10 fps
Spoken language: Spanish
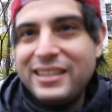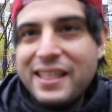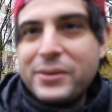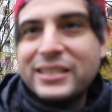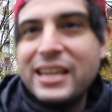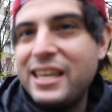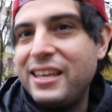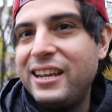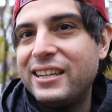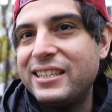Nada más que
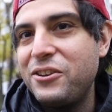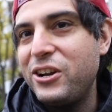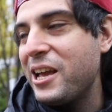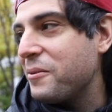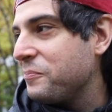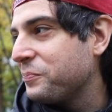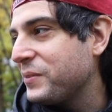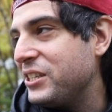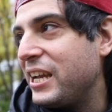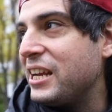añadir, señoría.
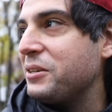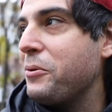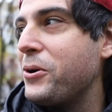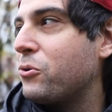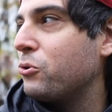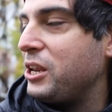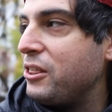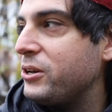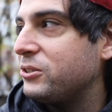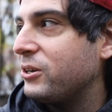Ni siquiera se me había
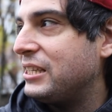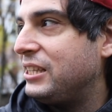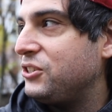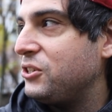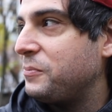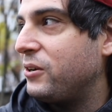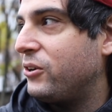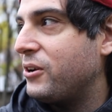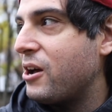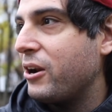ocurrido eso que has dicho,
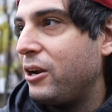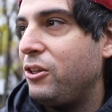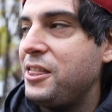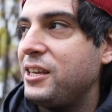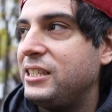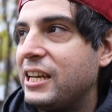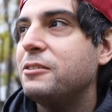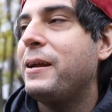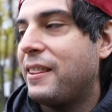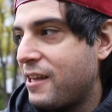pero ahora que lo dices sí que
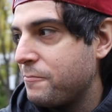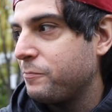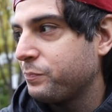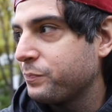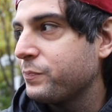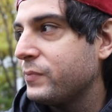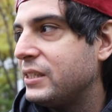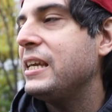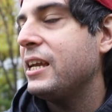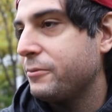es verdad
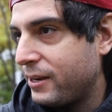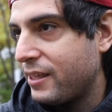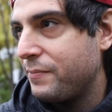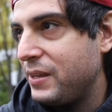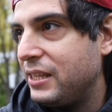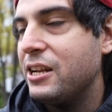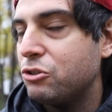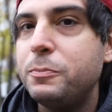sí que es verdad. Y tiene